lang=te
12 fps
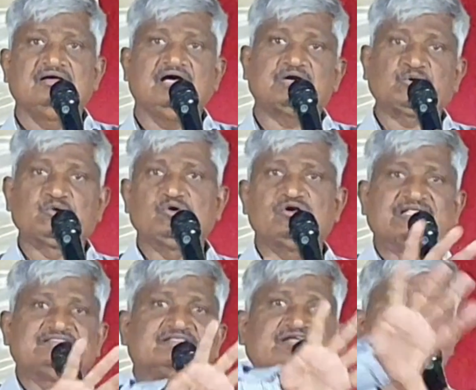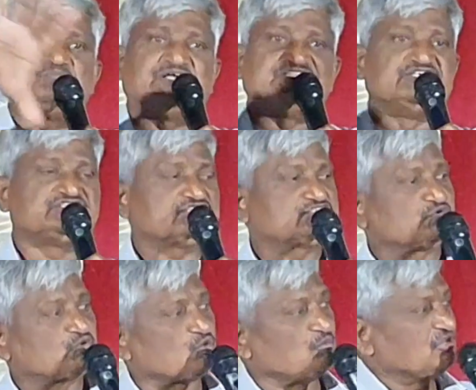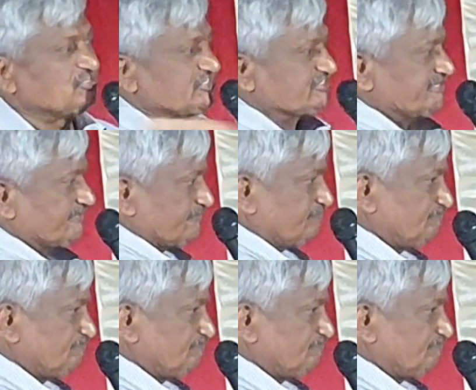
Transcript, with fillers: అక్కడ ఉన్న వాళ్ళందరినీ బంధించేసి ఒక రూములు వేసేసారు